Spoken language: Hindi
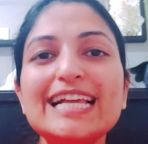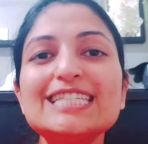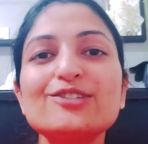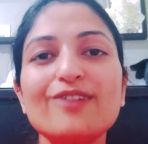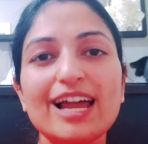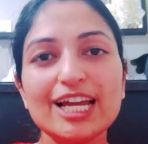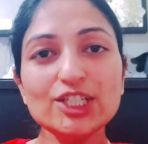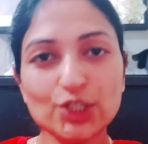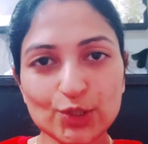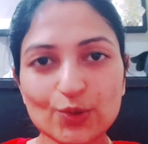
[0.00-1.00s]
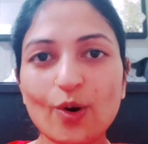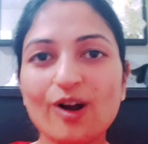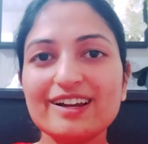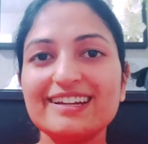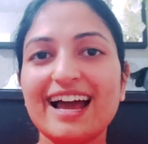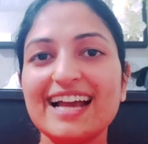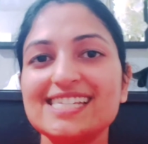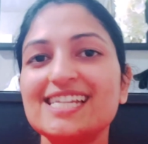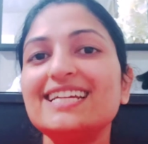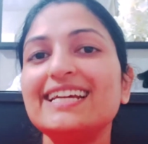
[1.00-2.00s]
व्हील्स वाला शू
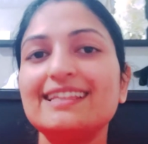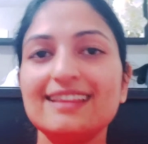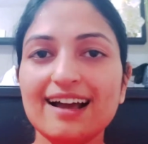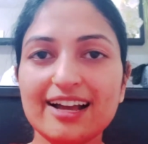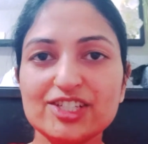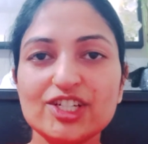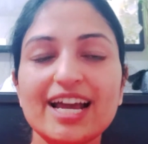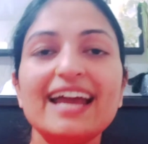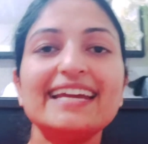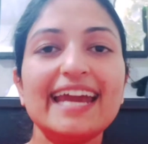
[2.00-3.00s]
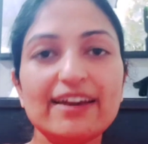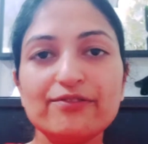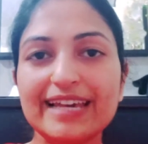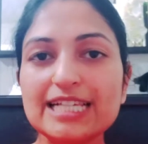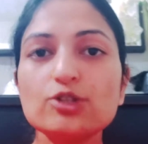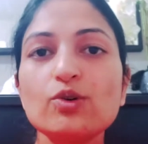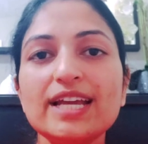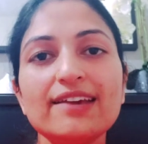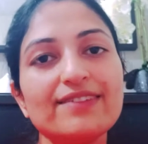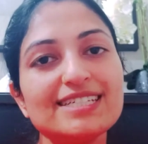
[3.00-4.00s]
ऑर्गेनाइजर इतना अच्छा है ये व्हील्स
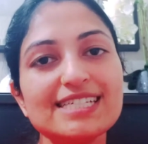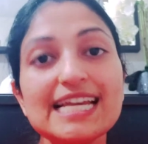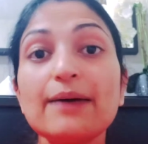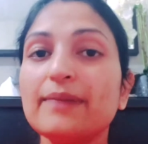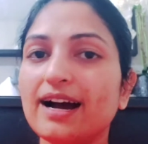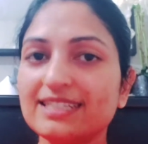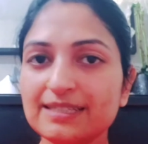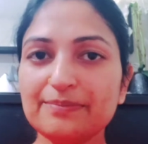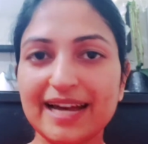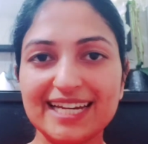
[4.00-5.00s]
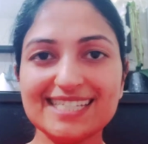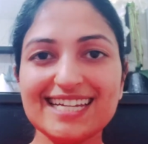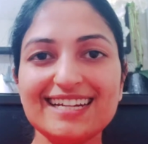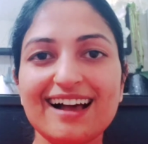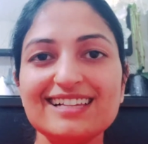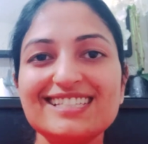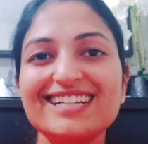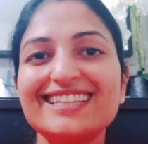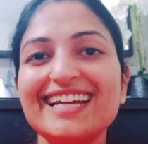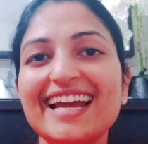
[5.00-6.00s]
होने की वजह से आप अंडर बेड इसे डाल
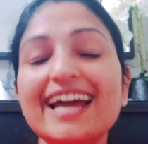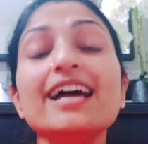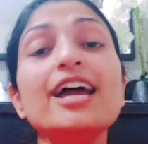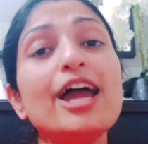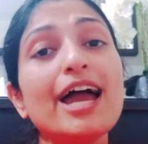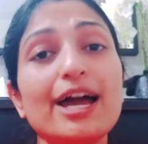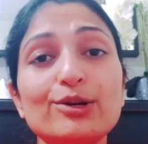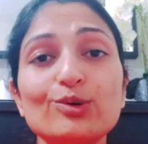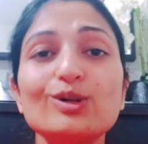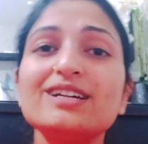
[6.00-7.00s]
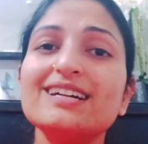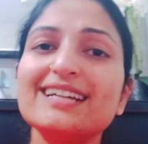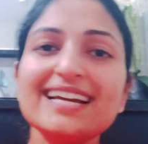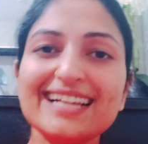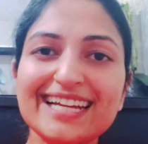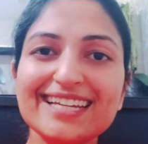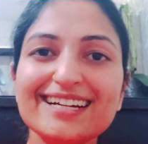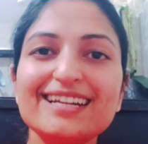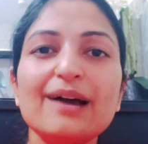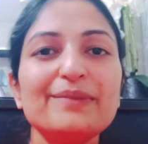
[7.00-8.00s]
सकते हैं एंड रोल करके क्लीन
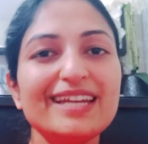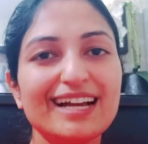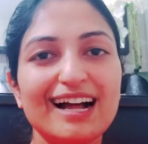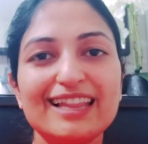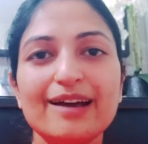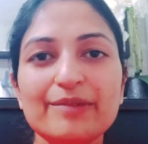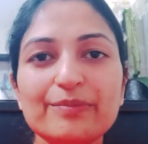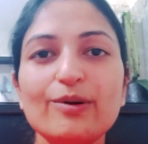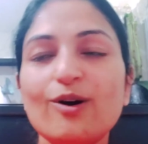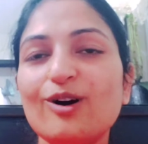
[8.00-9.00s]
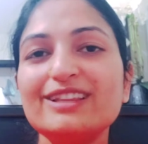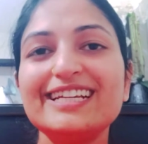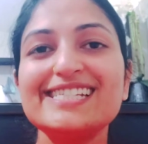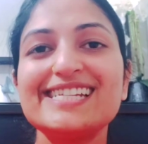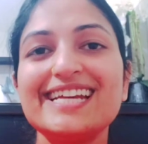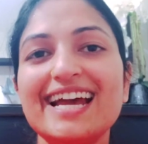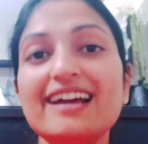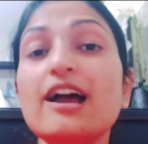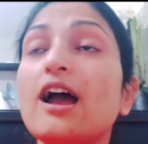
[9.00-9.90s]
करना भी निकालना भी बहुत इजी है